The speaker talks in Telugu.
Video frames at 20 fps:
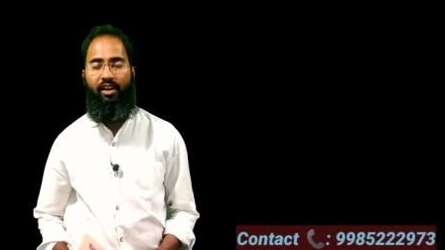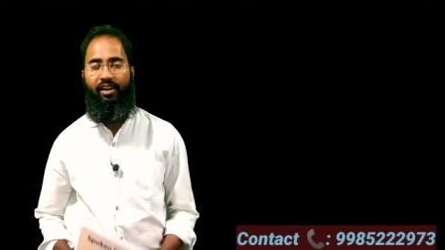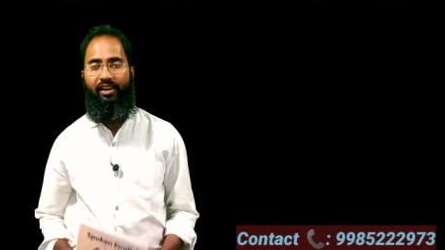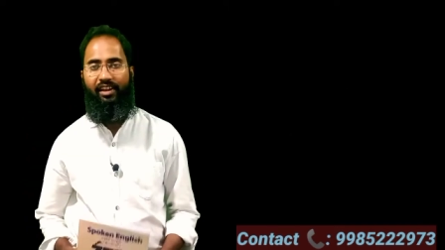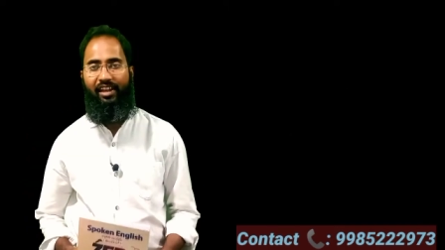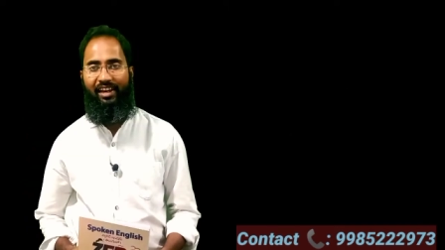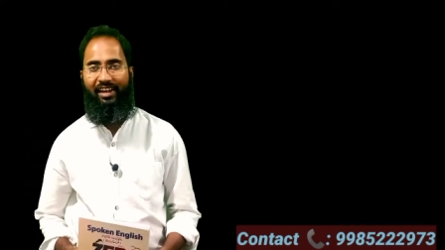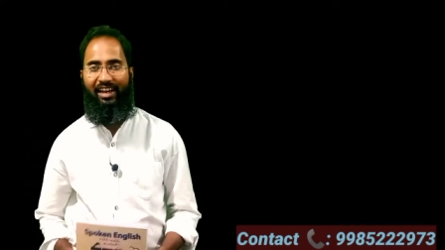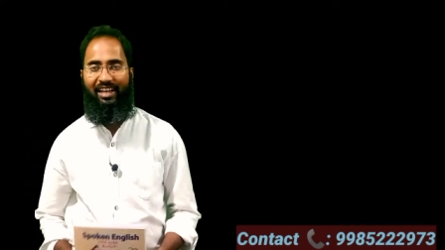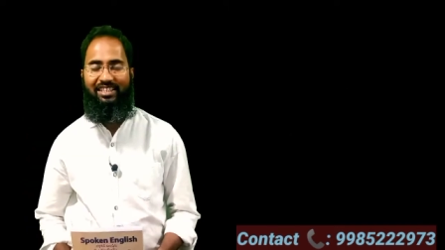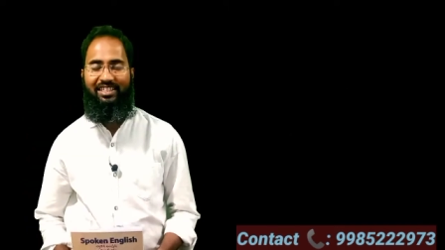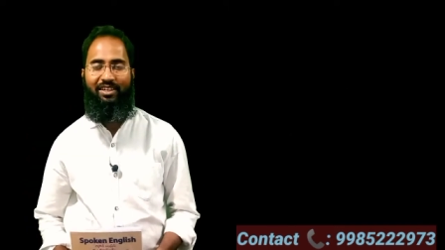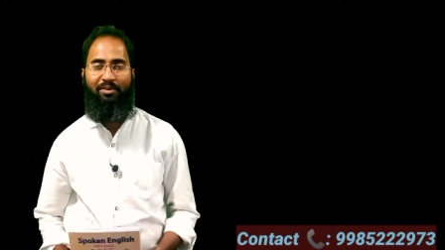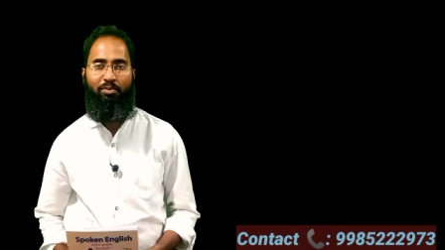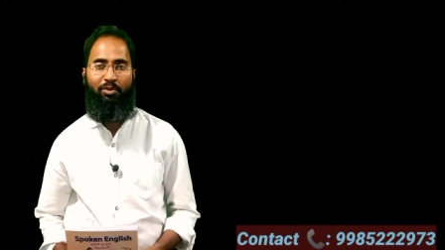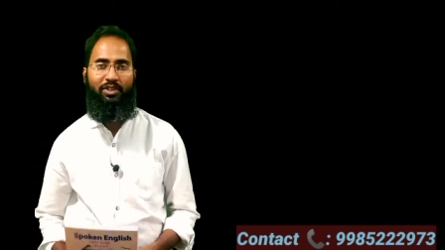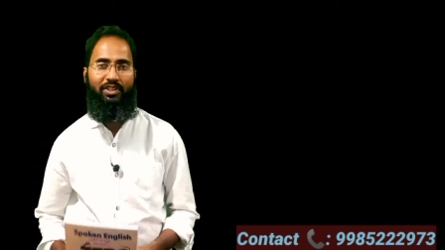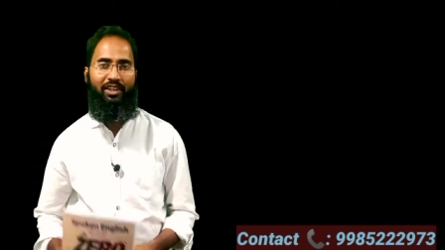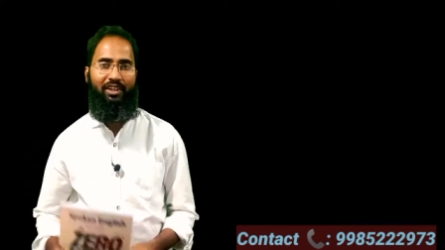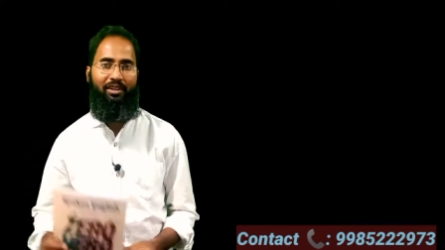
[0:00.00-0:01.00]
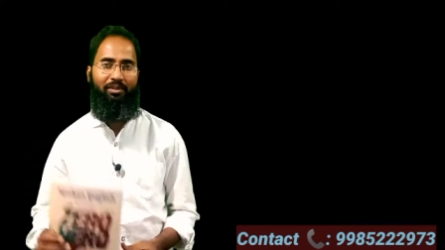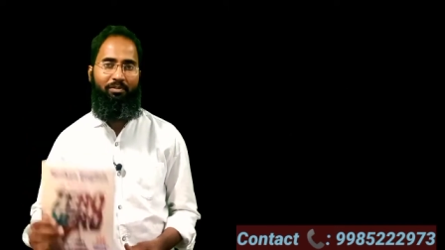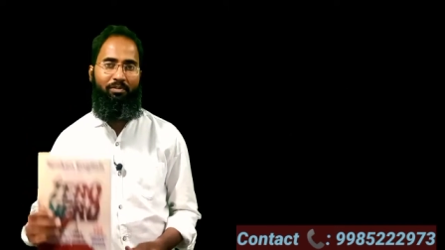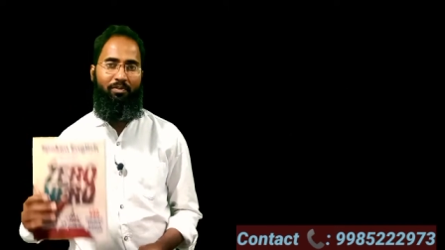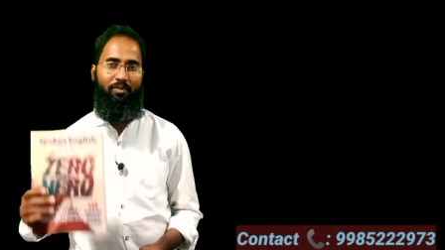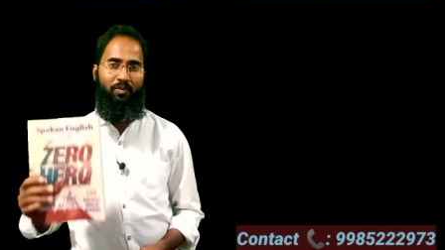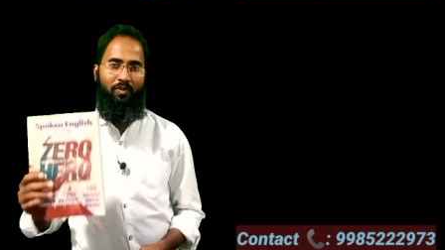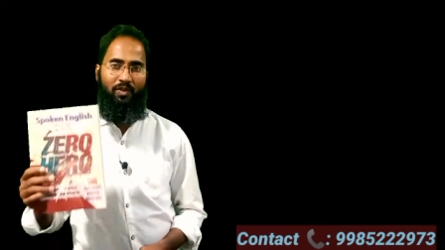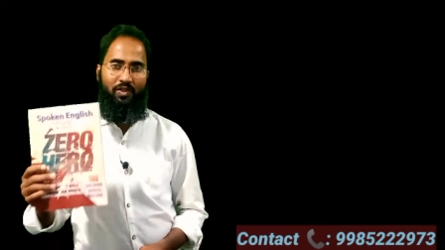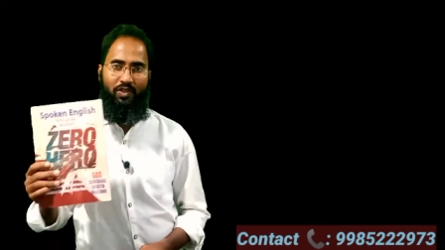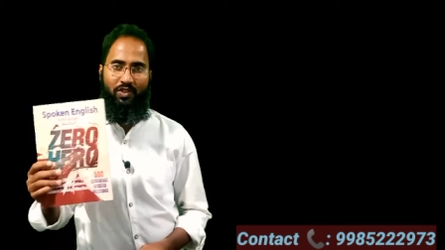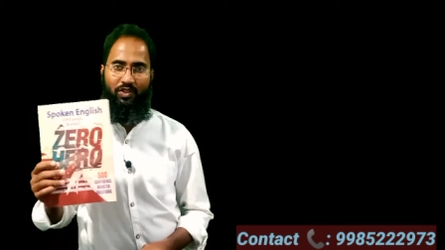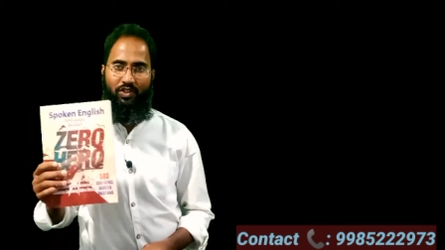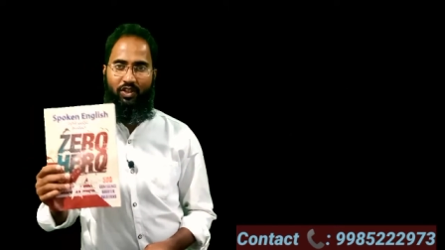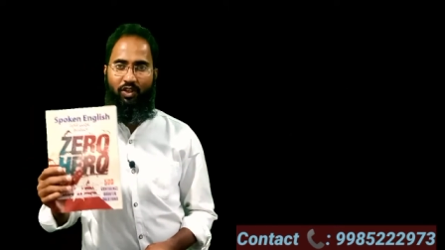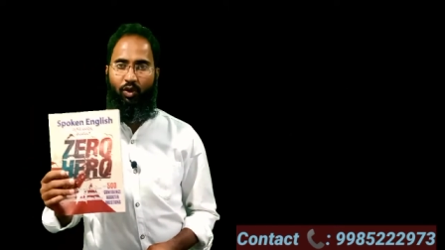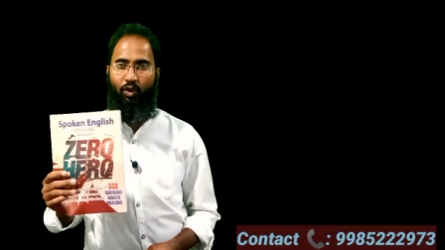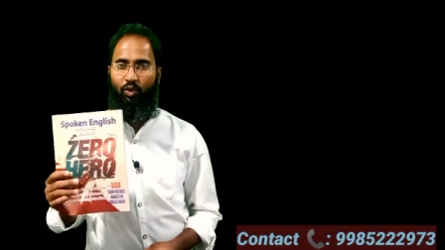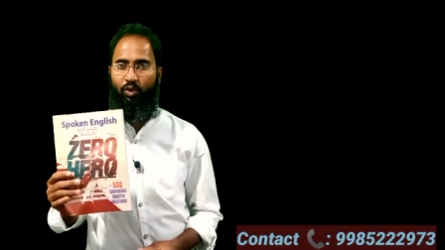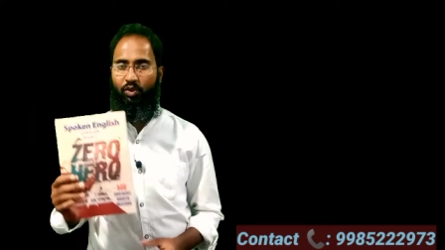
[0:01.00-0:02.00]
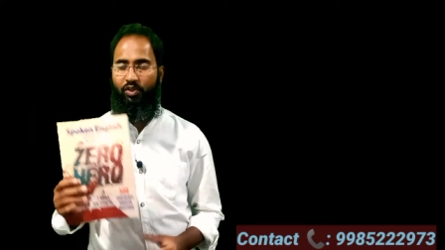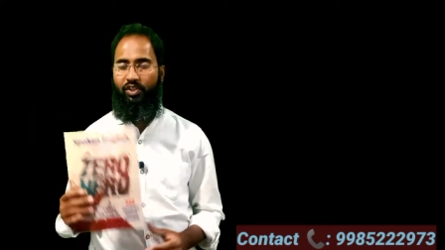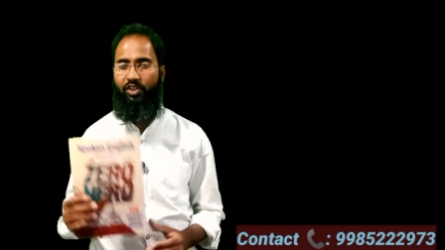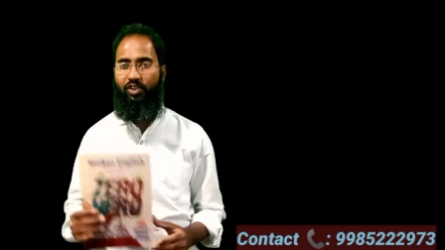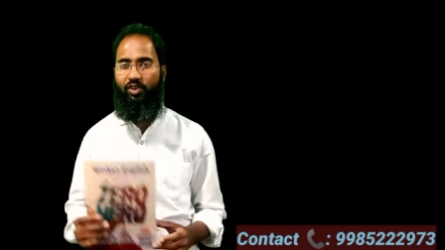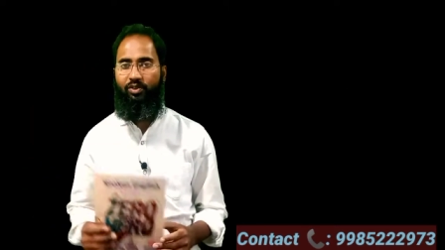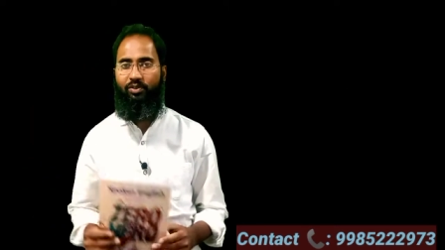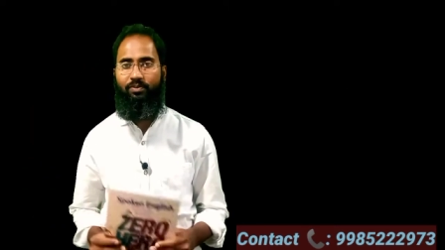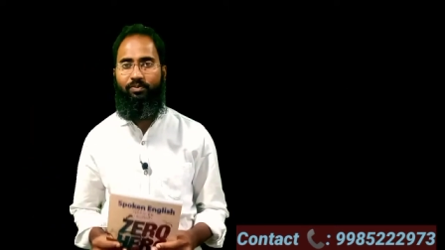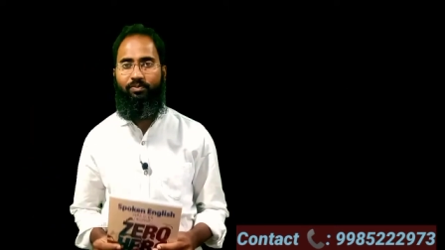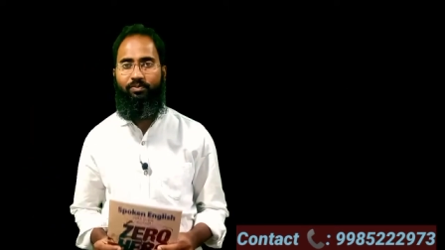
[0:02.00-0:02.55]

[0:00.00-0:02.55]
నేను రాసిన పుస్తకం జీరో టు హీరో